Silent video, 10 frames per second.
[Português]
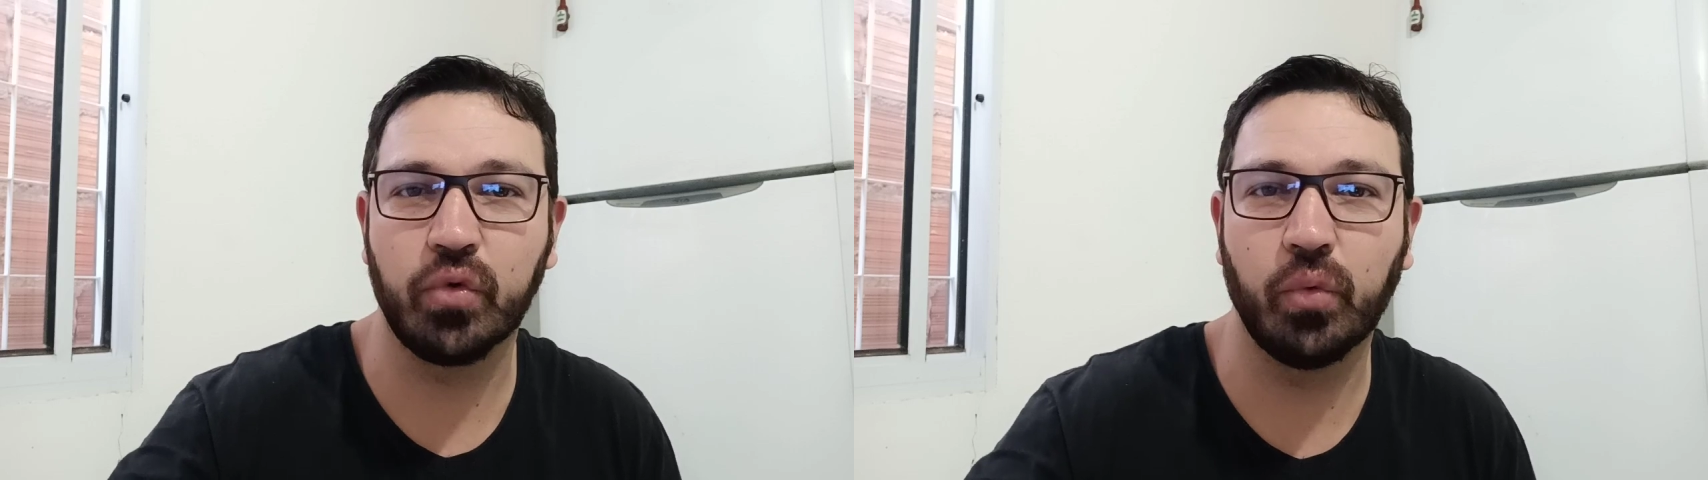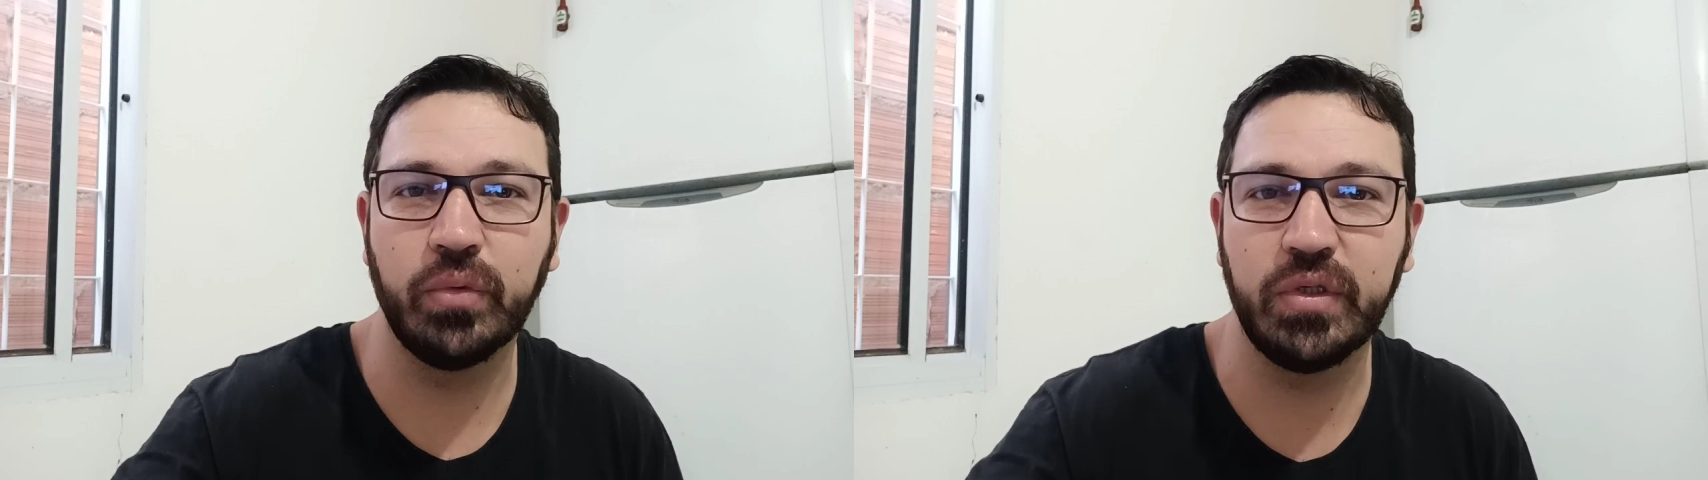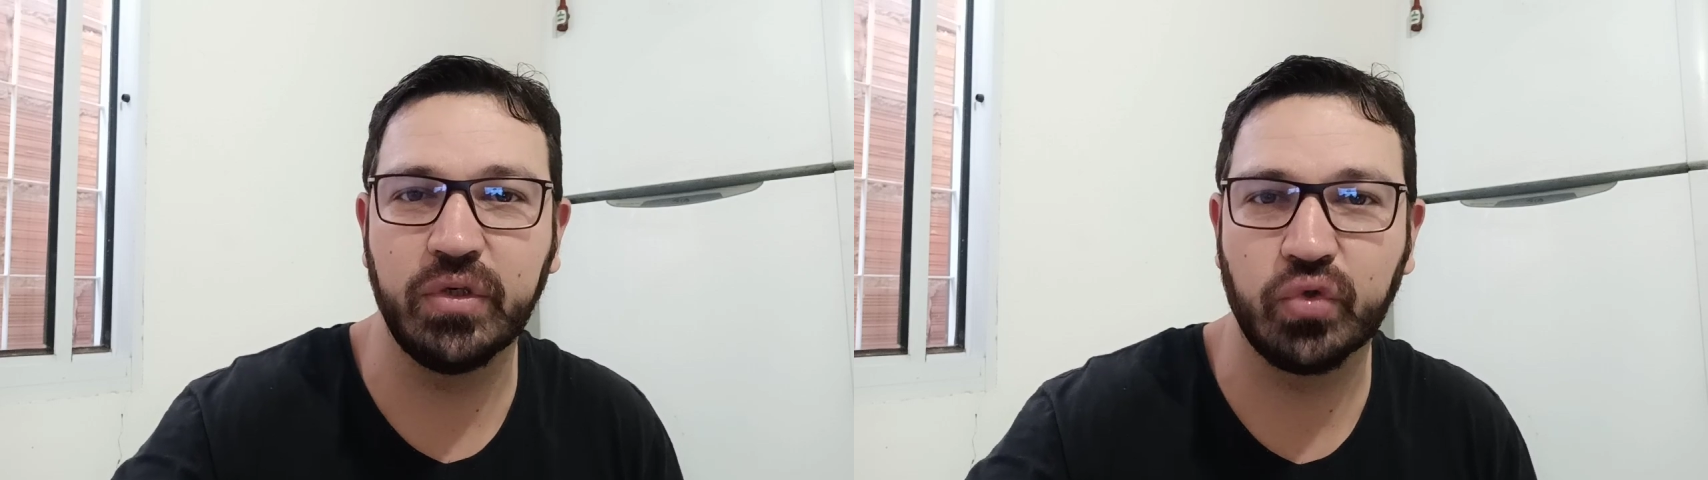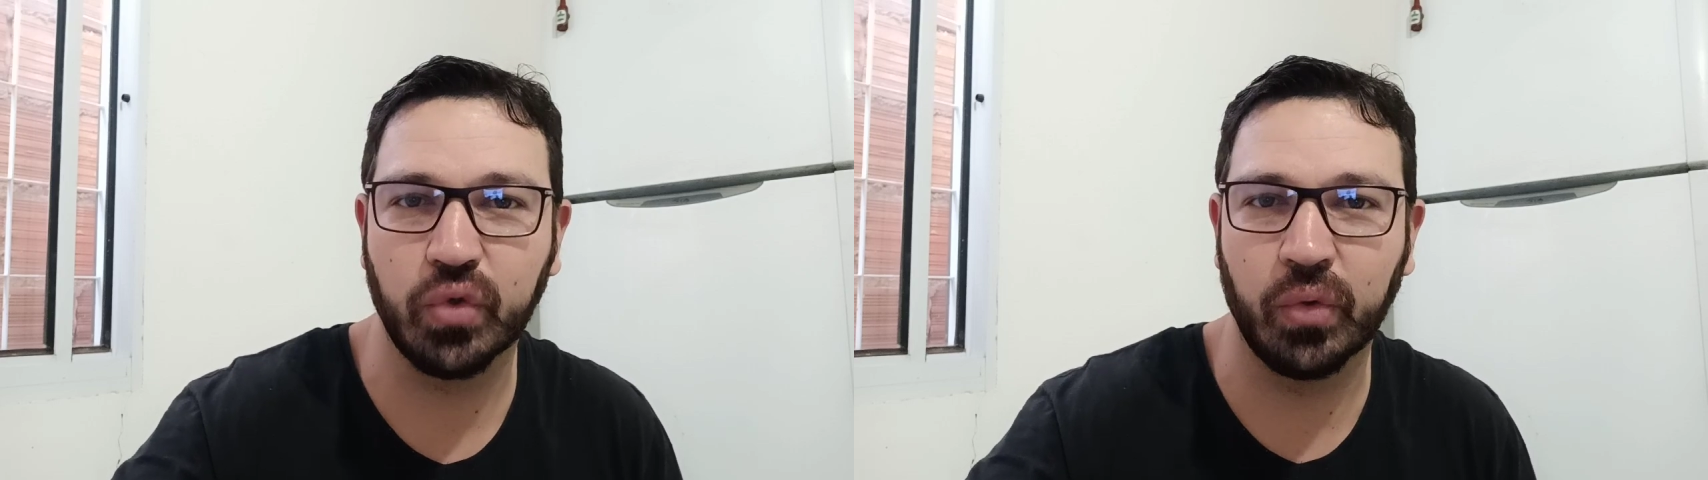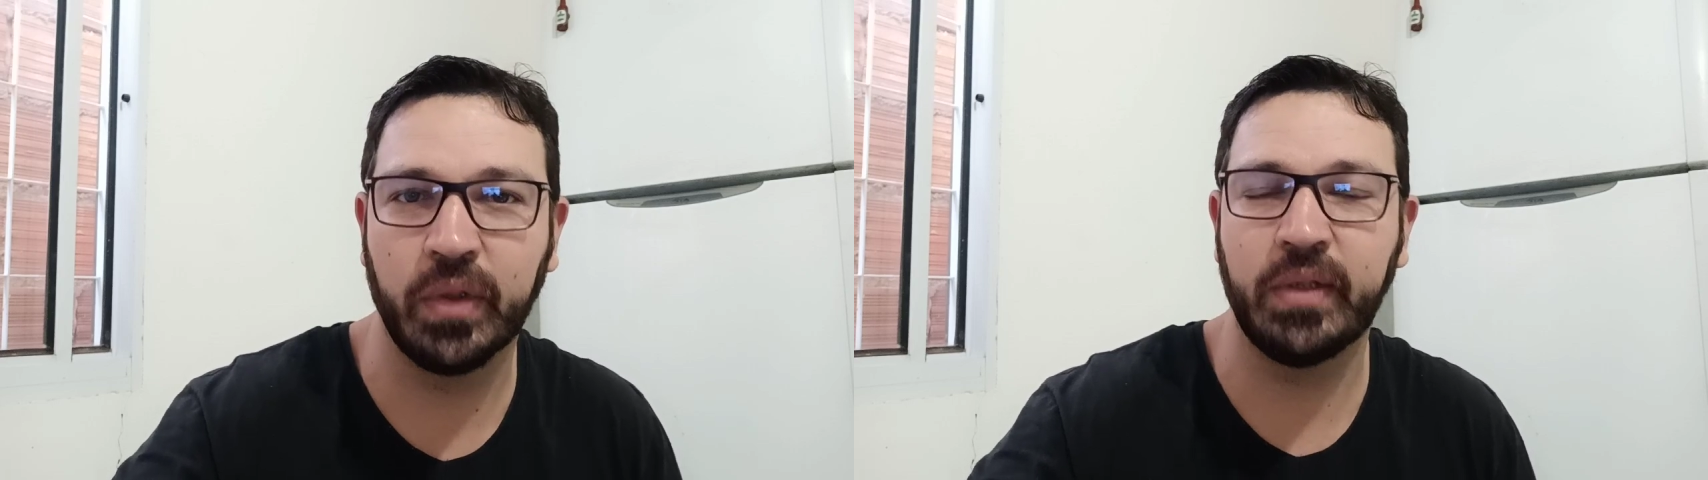
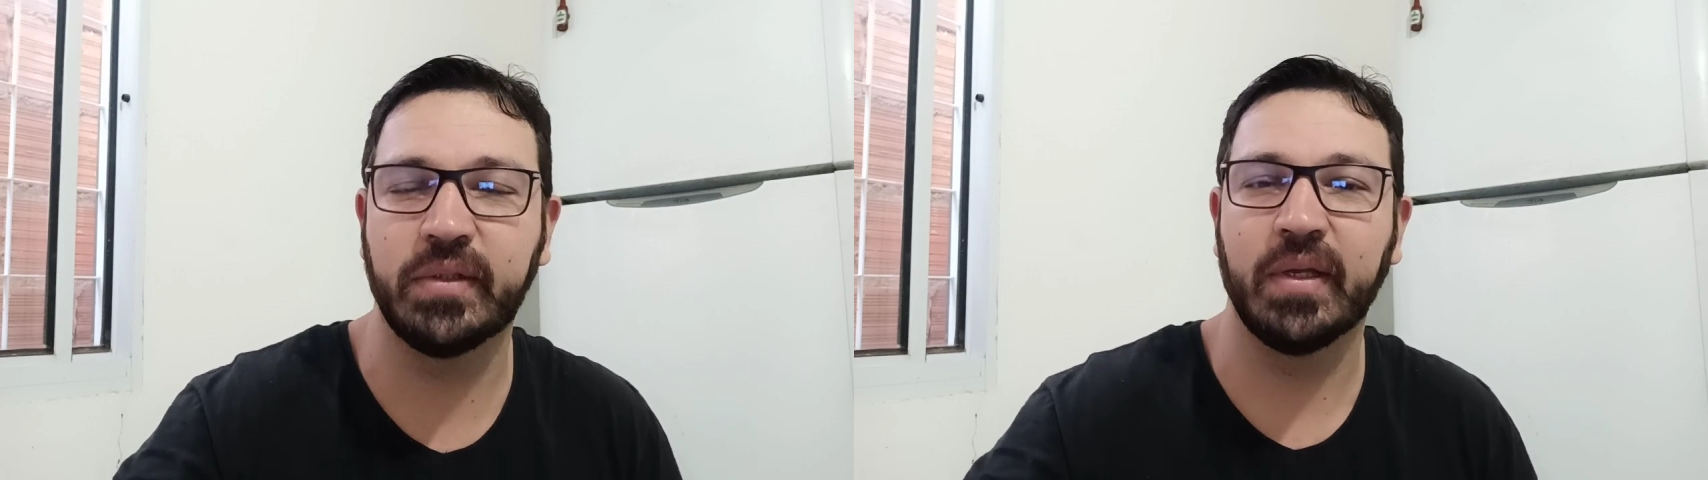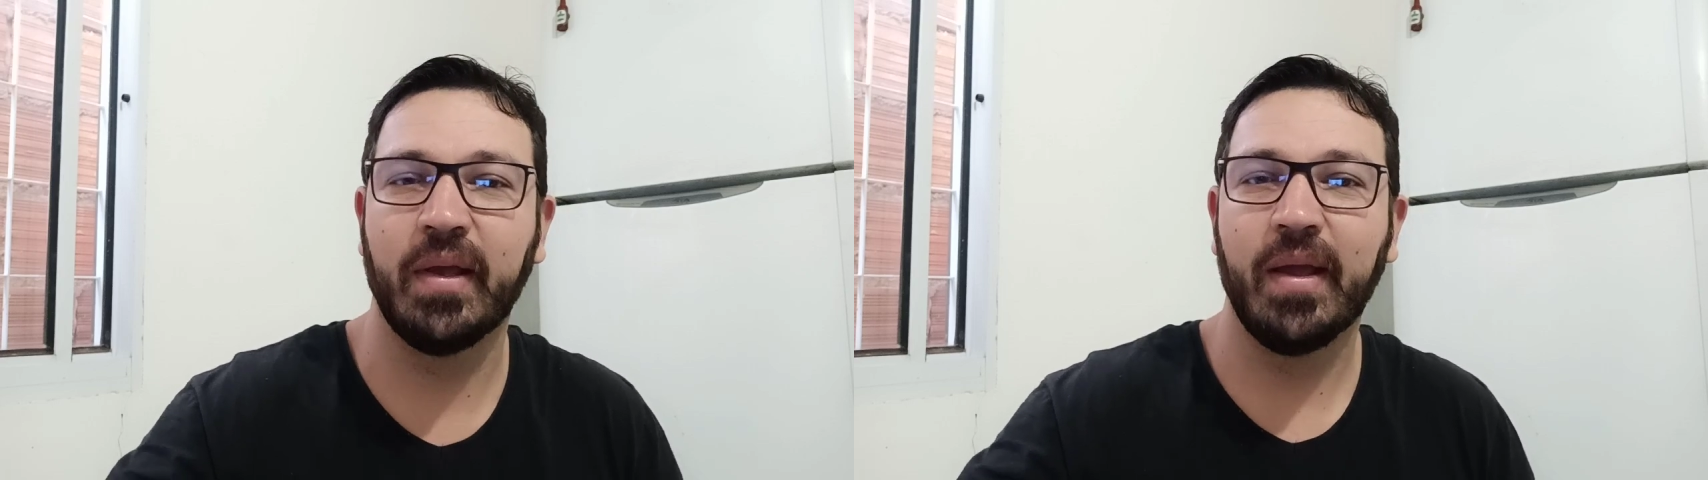condições